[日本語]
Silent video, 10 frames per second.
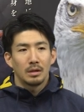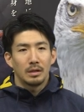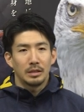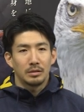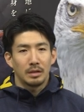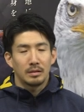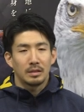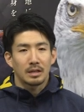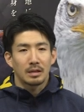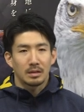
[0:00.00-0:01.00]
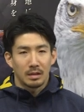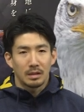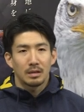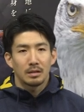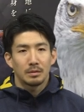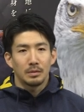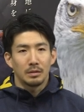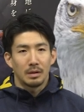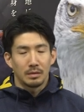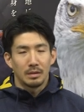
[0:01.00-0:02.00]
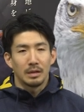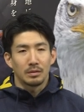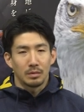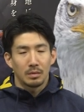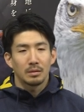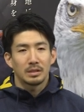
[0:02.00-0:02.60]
練習で培ったスピードあるレースを